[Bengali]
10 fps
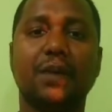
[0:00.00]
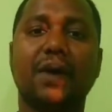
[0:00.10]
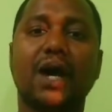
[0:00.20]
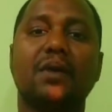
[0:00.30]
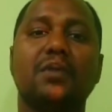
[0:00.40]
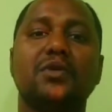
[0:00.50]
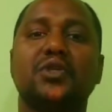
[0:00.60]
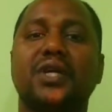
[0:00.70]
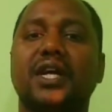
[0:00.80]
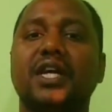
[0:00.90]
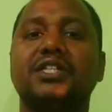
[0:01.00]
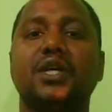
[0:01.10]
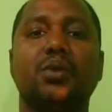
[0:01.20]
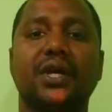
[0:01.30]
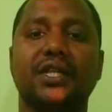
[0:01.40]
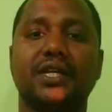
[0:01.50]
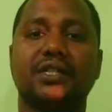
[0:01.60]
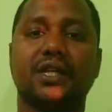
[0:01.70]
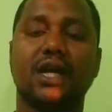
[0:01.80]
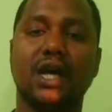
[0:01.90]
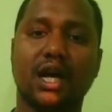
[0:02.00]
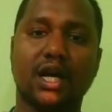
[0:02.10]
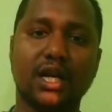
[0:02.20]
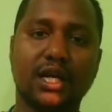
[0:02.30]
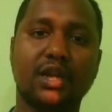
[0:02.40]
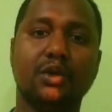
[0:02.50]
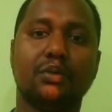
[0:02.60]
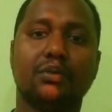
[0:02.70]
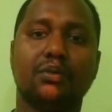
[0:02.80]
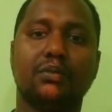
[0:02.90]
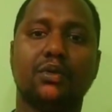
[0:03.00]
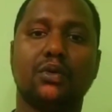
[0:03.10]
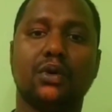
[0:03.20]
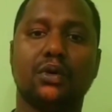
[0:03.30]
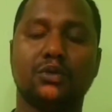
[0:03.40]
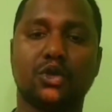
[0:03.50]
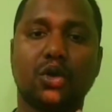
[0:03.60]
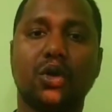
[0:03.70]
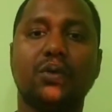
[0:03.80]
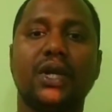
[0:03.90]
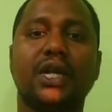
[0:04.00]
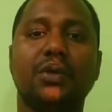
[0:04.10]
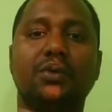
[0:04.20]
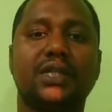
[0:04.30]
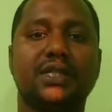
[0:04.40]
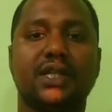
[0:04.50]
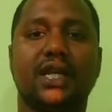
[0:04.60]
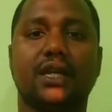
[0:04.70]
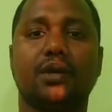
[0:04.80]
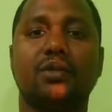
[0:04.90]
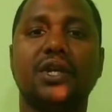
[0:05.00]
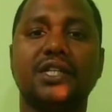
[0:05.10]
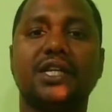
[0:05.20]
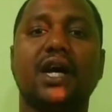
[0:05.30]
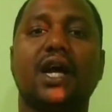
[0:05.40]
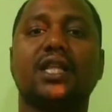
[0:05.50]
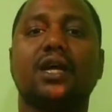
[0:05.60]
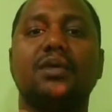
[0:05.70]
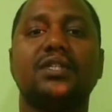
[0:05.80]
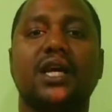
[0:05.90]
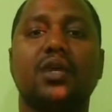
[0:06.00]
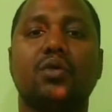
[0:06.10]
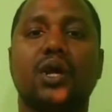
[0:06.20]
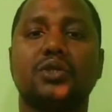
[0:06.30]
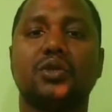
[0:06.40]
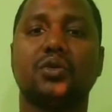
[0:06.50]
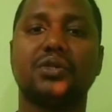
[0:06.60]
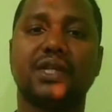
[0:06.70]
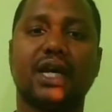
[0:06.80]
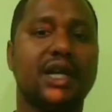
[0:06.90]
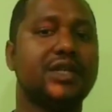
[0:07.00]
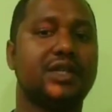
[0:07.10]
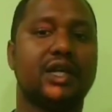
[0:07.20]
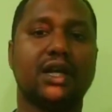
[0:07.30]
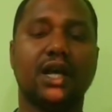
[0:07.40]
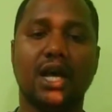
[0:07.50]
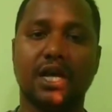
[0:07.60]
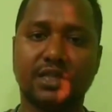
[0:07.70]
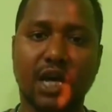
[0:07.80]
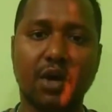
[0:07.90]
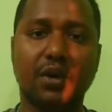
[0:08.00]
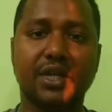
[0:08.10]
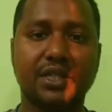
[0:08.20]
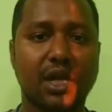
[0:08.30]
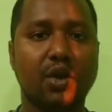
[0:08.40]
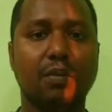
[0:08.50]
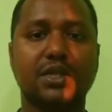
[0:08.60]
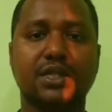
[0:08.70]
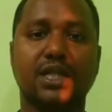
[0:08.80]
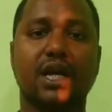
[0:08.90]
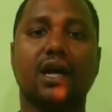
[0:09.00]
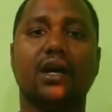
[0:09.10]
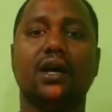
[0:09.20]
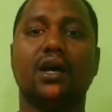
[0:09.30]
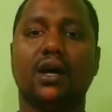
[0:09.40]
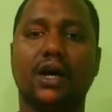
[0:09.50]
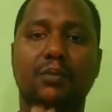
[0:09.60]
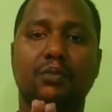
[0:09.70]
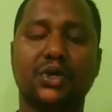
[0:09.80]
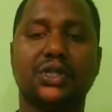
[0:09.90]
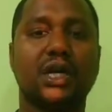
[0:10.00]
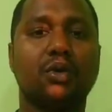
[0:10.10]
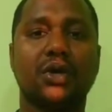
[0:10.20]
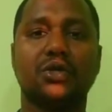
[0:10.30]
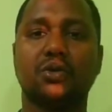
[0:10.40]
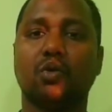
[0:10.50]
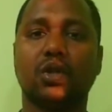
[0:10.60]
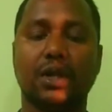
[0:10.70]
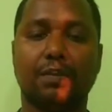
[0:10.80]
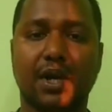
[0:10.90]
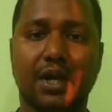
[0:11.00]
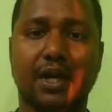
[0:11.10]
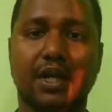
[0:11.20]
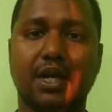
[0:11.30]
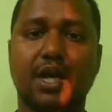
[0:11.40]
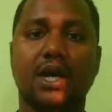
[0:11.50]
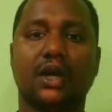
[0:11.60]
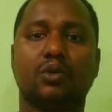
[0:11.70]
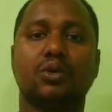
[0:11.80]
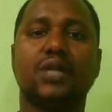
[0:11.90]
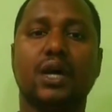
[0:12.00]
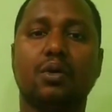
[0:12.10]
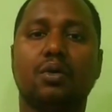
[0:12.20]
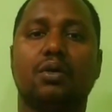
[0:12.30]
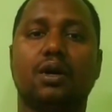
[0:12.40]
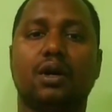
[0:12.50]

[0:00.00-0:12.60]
তিনি বারবার বিষয়টাকে হেসে উড়িয়ে দিয়েছেন কন্টিনিউ যতক্ষণ উনি ডিউটিতে ছিলেন উনি নিজেকে আলাদাভাবে জাহির করার জন্য সেখানেই ছিলেন যাই হোক স্থানীয় বাসিন্দারা এই পুলিশকার অন্য কিছু বলতে পারেননি তো যাই হোক